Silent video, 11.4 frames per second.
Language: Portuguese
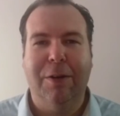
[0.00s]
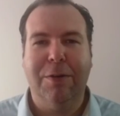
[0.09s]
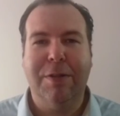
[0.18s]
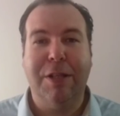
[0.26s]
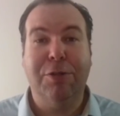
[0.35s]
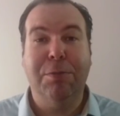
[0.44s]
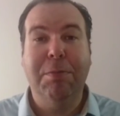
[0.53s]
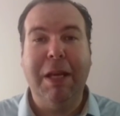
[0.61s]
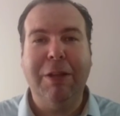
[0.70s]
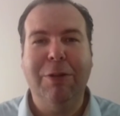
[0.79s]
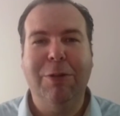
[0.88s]
ou seja, o
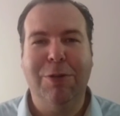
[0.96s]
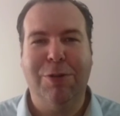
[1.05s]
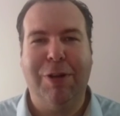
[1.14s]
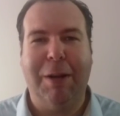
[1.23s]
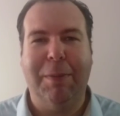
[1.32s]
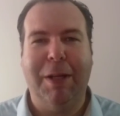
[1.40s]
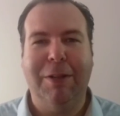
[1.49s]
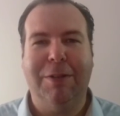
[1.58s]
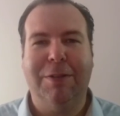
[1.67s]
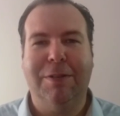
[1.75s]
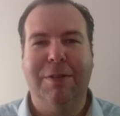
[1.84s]
medo dos
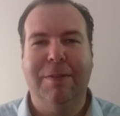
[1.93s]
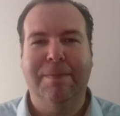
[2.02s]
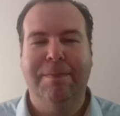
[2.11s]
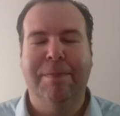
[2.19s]
julgamentos,